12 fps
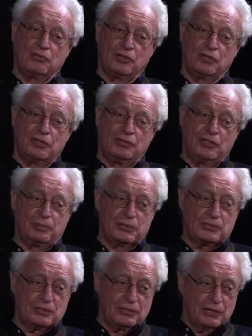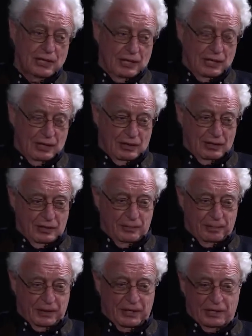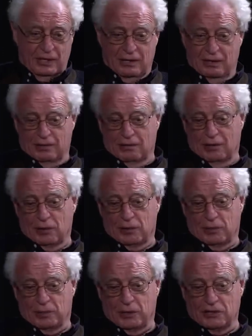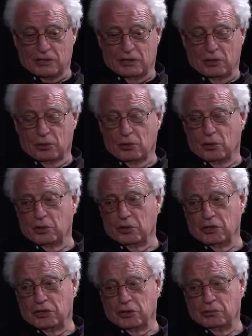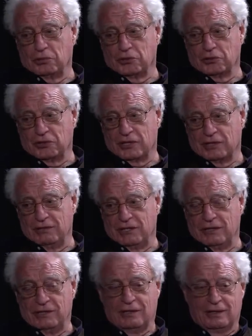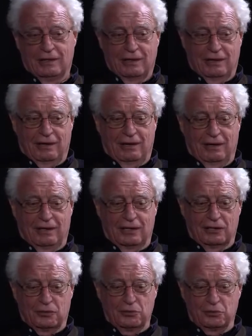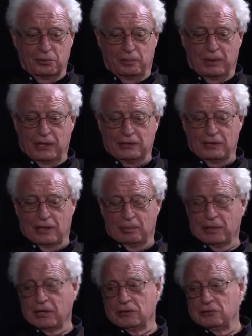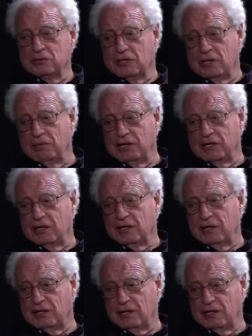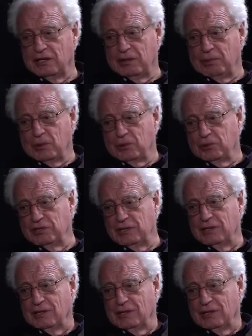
faut le dire vite parce que euh, Pékin n'a, pour ainsi dire, aucune interruption de son activité et il y a toute une partie de l'appareil industriel américain qui a été arrêtée par le Covid.